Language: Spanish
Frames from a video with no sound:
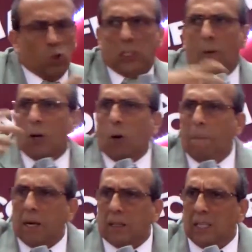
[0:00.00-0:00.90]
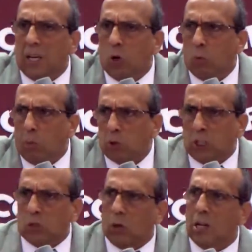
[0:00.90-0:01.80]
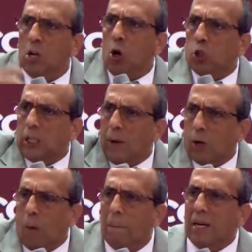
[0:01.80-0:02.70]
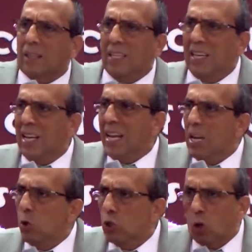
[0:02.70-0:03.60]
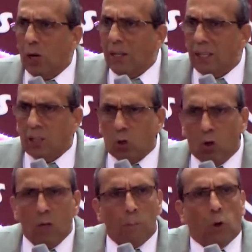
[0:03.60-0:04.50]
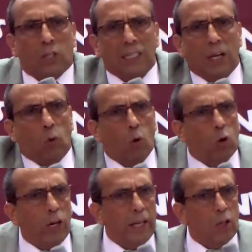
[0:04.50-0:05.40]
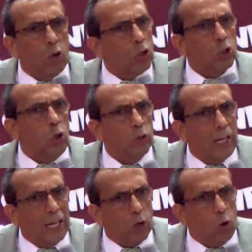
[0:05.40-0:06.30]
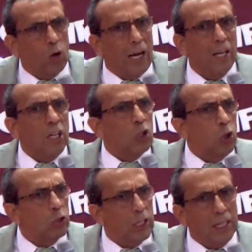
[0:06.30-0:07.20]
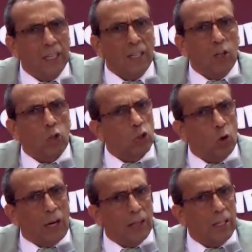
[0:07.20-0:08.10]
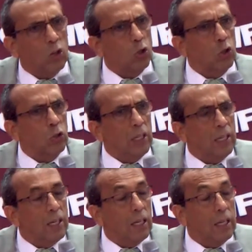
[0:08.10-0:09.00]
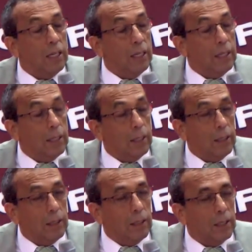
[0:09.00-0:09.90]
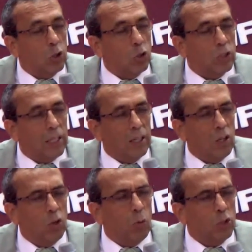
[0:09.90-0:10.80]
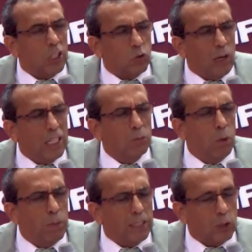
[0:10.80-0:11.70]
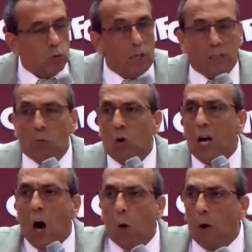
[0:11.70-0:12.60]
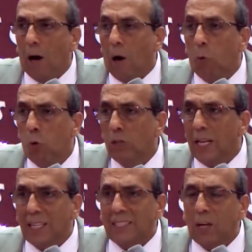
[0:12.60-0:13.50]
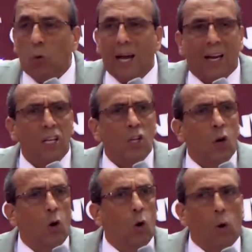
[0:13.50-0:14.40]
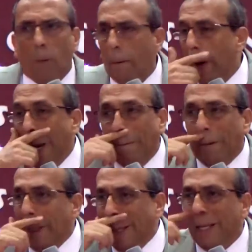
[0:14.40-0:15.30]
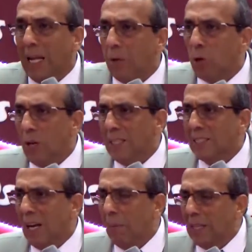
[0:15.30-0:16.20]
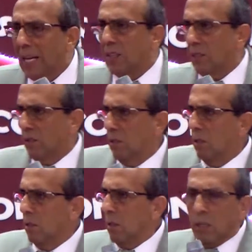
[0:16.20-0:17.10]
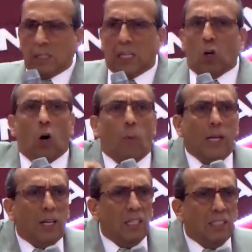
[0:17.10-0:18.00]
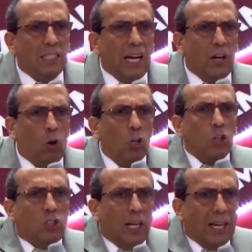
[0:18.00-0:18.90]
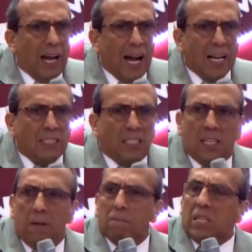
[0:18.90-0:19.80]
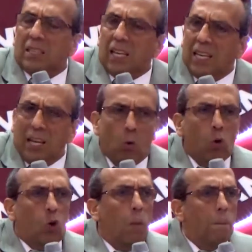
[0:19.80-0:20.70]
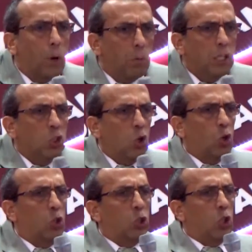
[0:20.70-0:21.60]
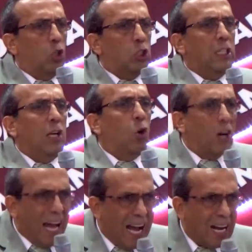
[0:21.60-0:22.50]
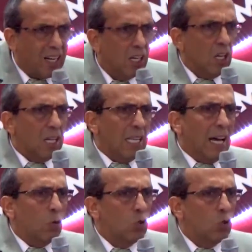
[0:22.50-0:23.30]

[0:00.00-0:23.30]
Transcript: se va a convertir en un homosexual o se va a convertir en un drogadicto porque llegó a un colegio donde la droga, donde los drogadictos, donde, donde el homosexualismo, el bisexualismo abunda en ese lugar? O las pandillas, la violencia, la maldad. Ese joven cristiano llega allí y tiene un compromiso con Dios de orar y dar un